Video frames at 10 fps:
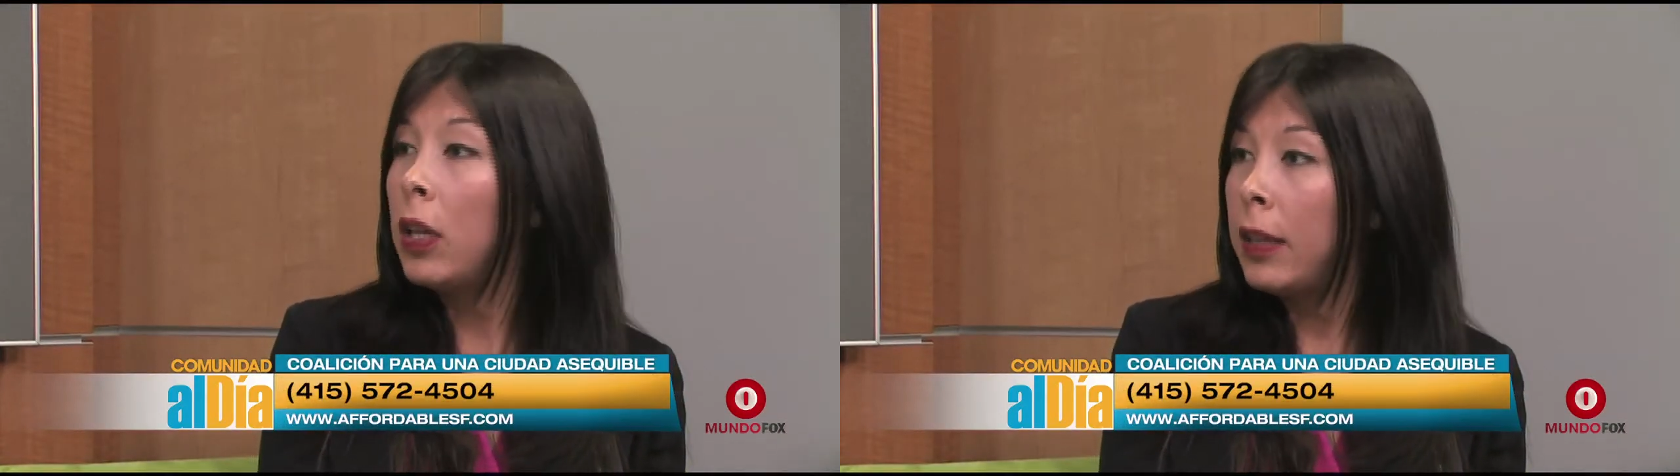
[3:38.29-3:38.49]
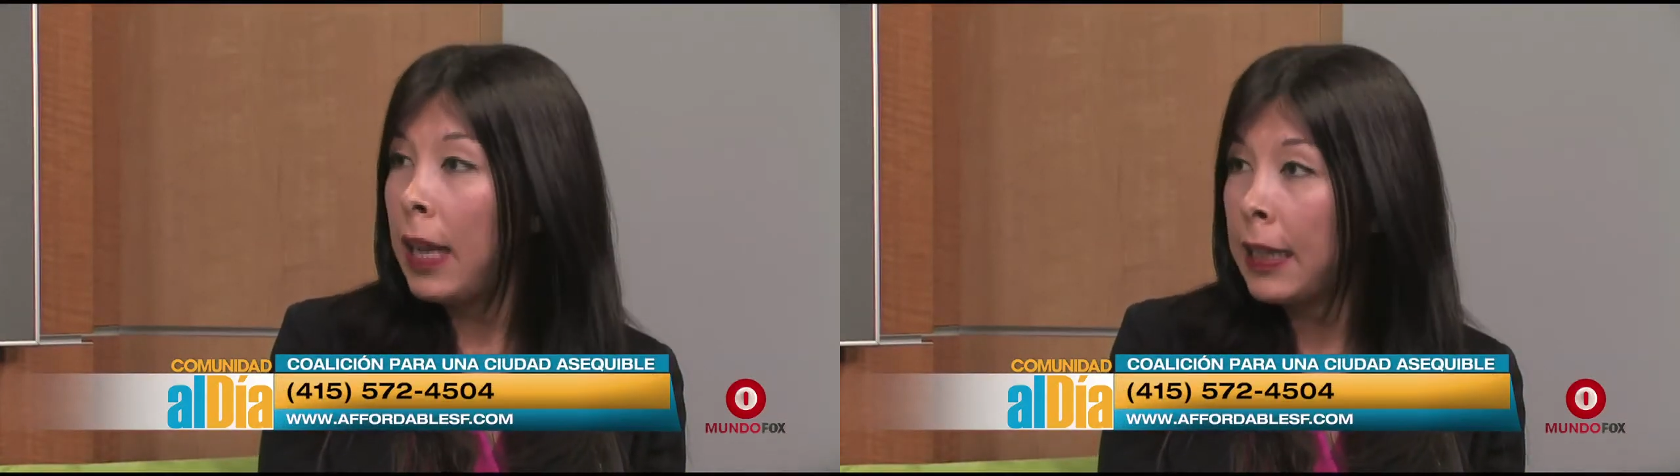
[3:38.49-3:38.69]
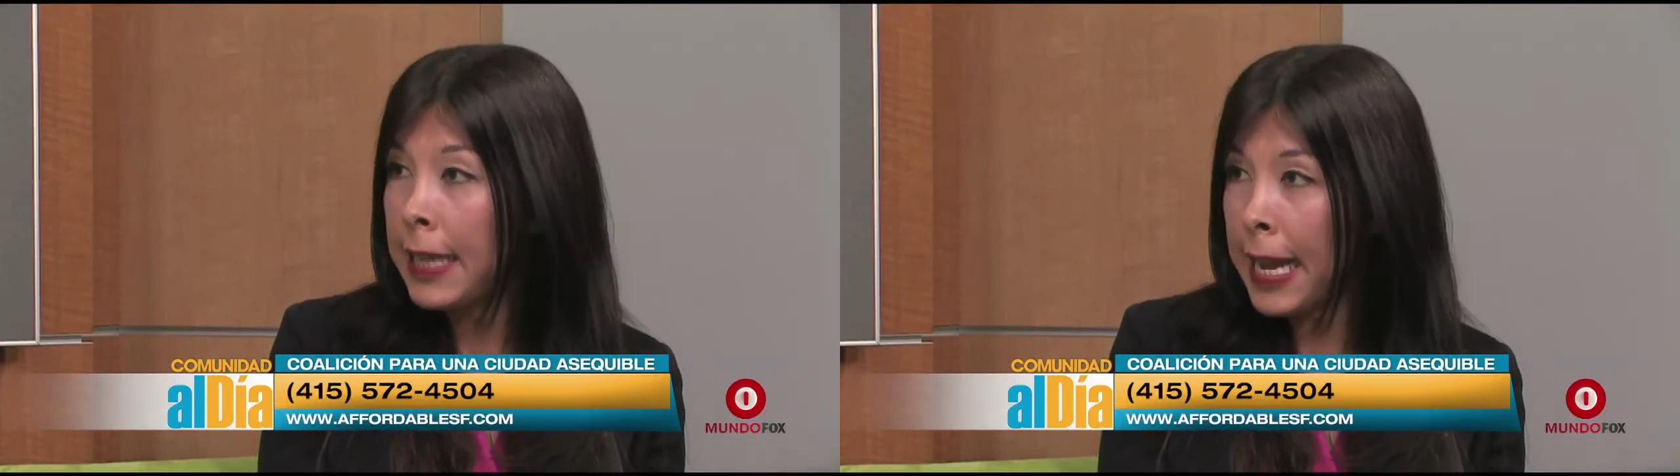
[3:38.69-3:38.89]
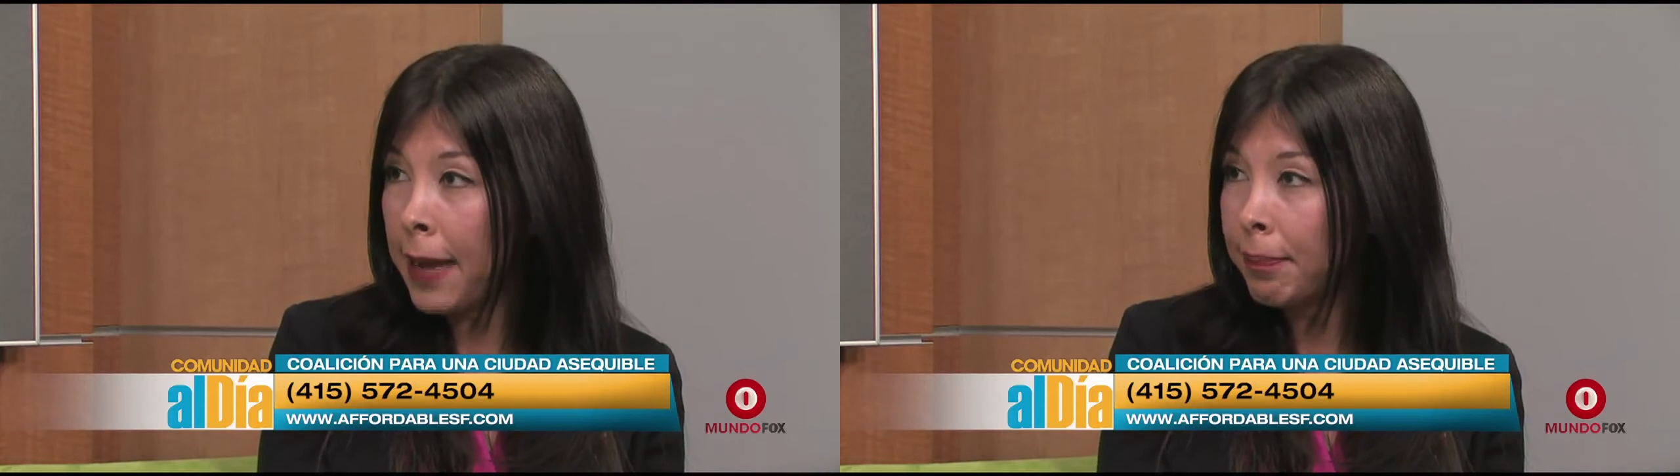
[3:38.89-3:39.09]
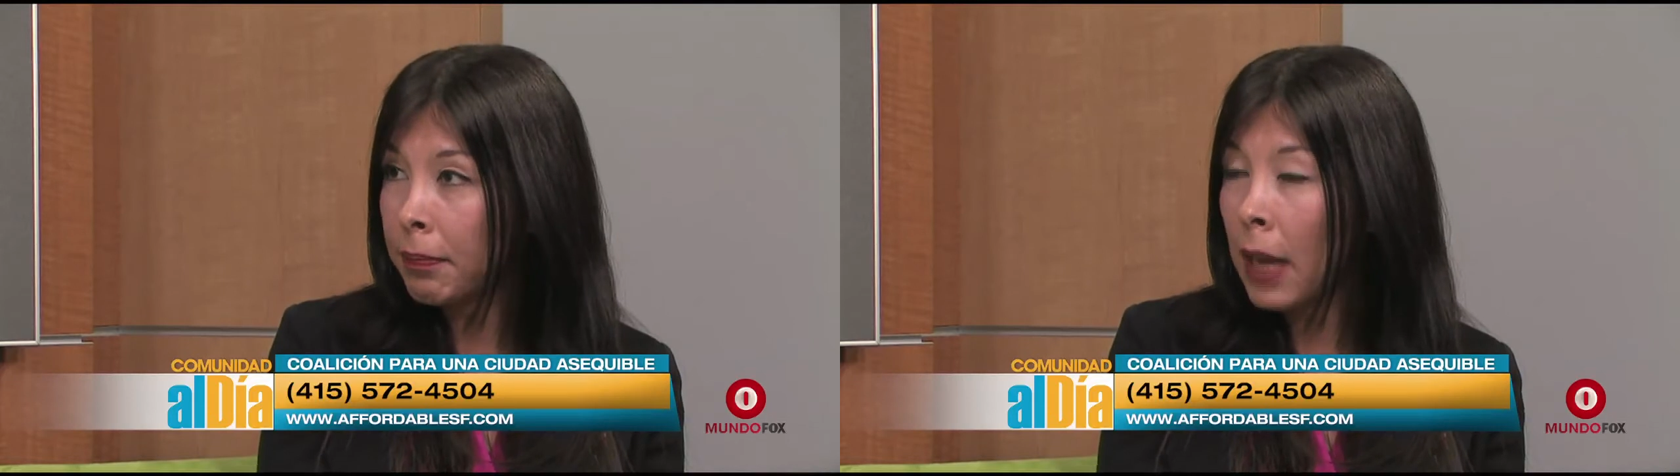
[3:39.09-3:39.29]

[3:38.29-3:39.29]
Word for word: del día.